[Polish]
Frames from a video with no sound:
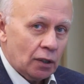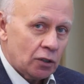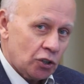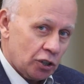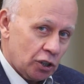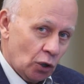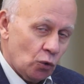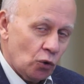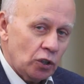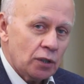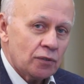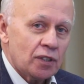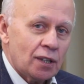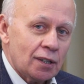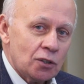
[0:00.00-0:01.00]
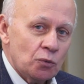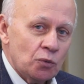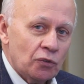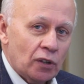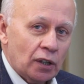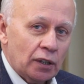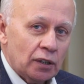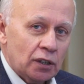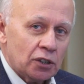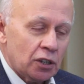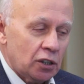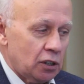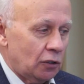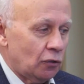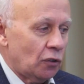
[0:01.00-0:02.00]
Szczególnie zwracam uwagę
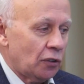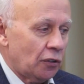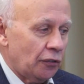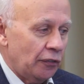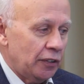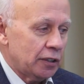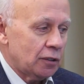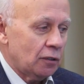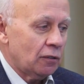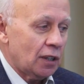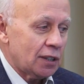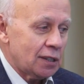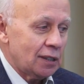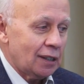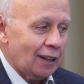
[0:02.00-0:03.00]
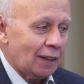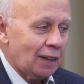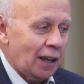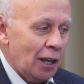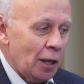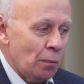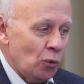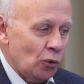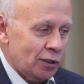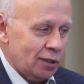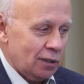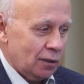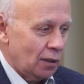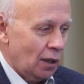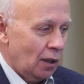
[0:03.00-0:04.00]
naszych szanownych widzów właśnie na te
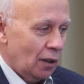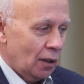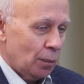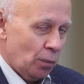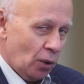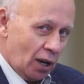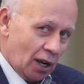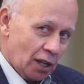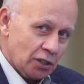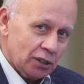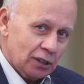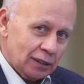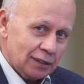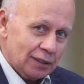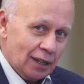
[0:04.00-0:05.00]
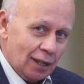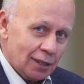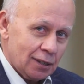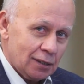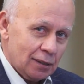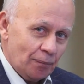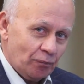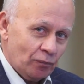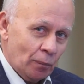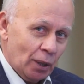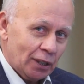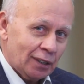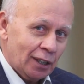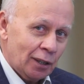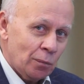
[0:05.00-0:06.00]
emocje, bo każdy z nas
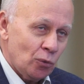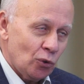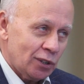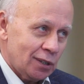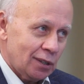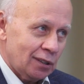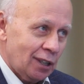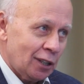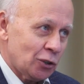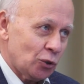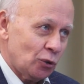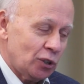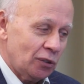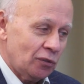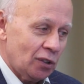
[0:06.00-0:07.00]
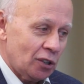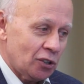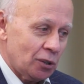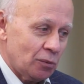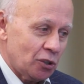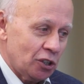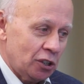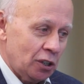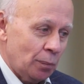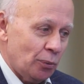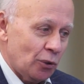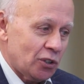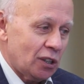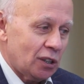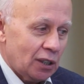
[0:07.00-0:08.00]
ma te emocje na co dzień w naszym życiu.
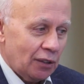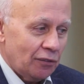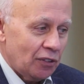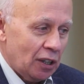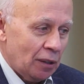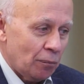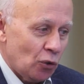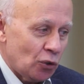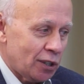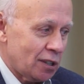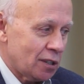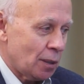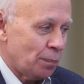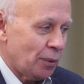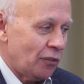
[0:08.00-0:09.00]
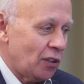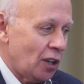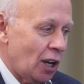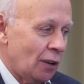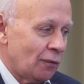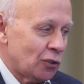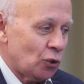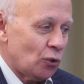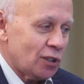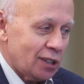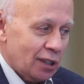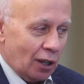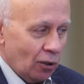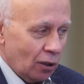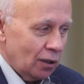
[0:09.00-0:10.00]
Pozytywne emocje zapewniają wzrost
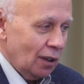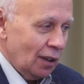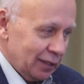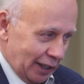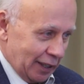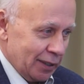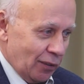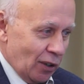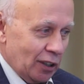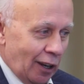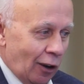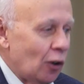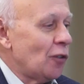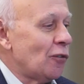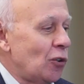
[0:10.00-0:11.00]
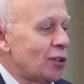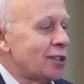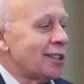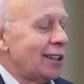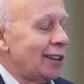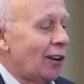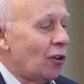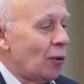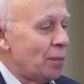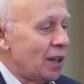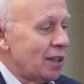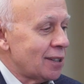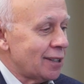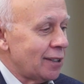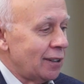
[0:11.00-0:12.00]
tego tak zwanego ewolucyjnego
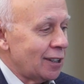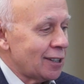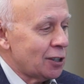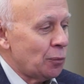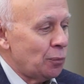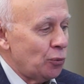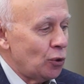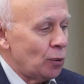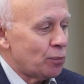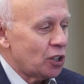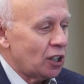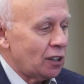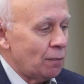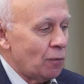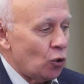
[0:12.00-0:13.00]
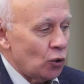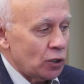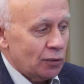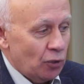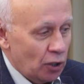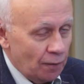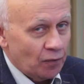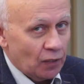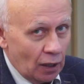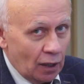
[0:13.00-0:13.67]
mięsa i następuje przy tym rozwój